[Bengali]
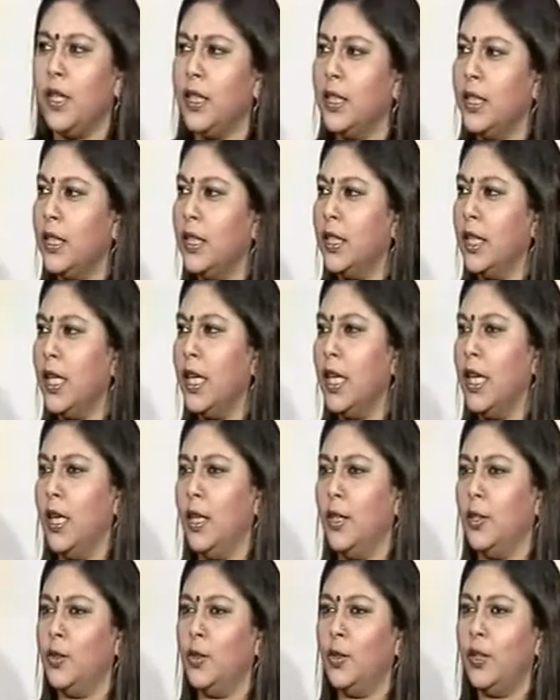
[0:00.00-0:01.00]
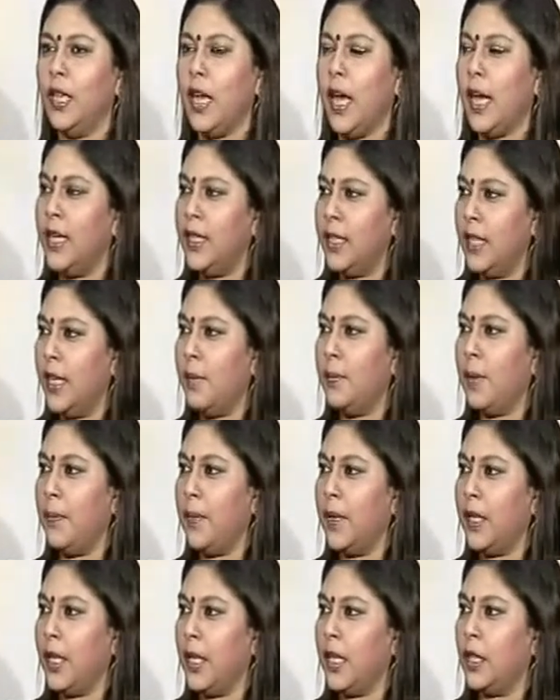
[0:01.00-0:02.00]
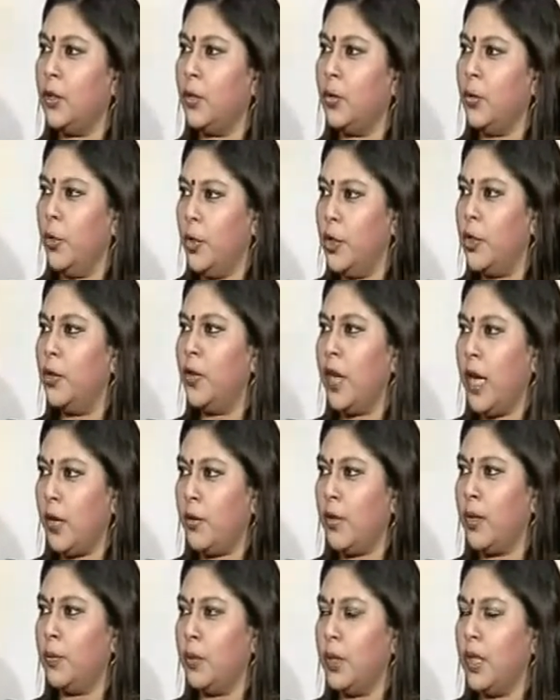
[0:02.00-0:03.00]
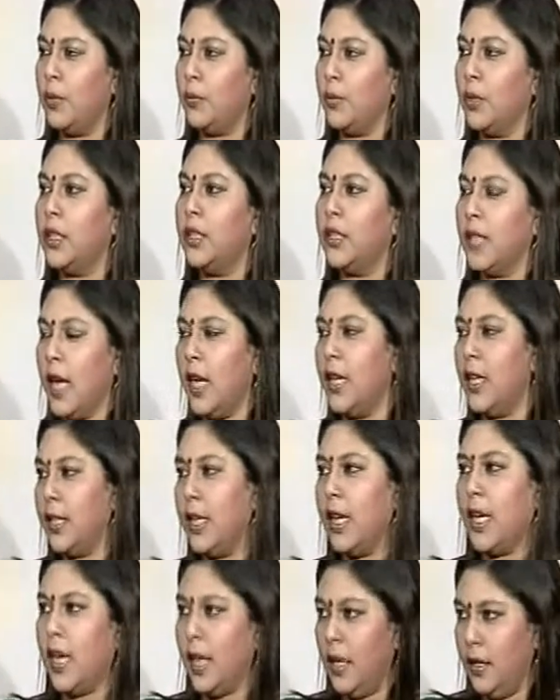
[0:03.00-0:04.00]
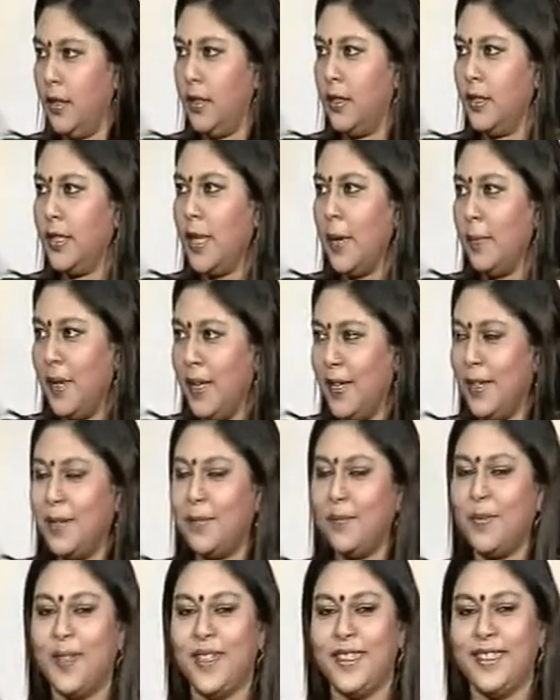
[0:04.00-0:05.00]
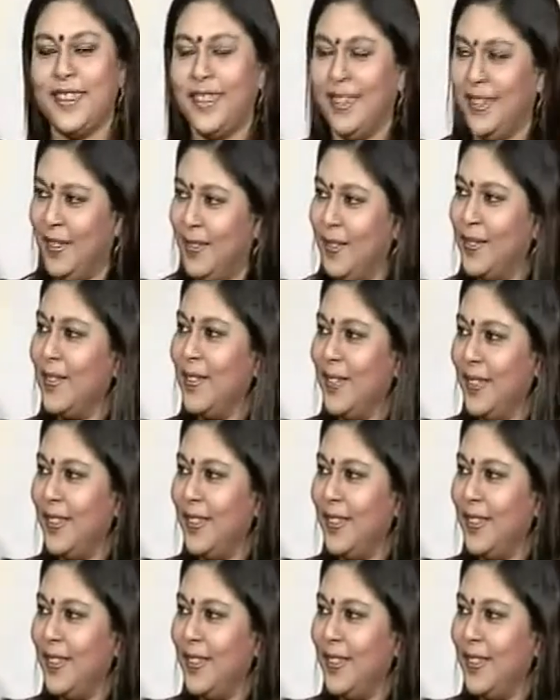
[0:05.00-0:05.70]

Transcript: বলেছেন যে যদি আইএস এর ব্যাপারটাকে যদি উইথড্র না করেন প্রধানমন্ত্রী তাহলে তারা যাবেন এটা তো একটা